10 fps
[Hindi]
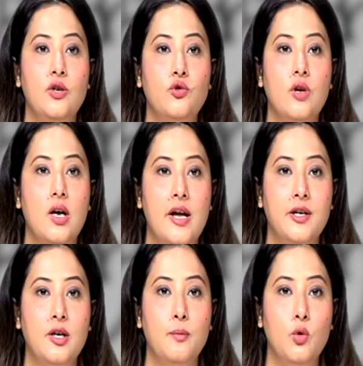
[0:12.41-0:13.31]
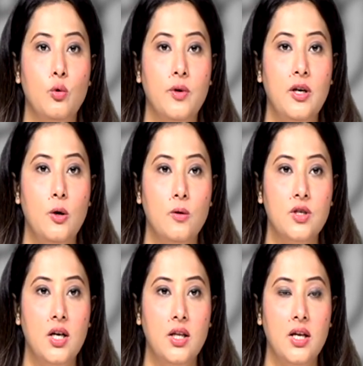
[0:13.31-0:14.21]
देश का कार्यक्रम तो उन्होंने
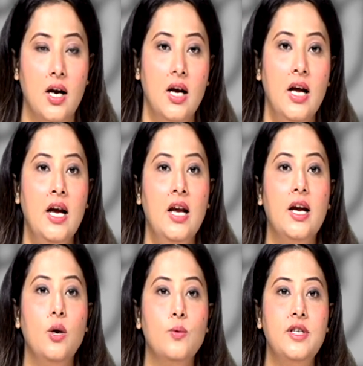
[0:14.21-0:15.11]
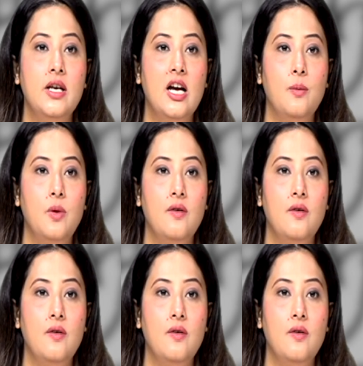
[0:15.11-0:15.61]
लॉन्च कर दिया लेकिन उसी नाम की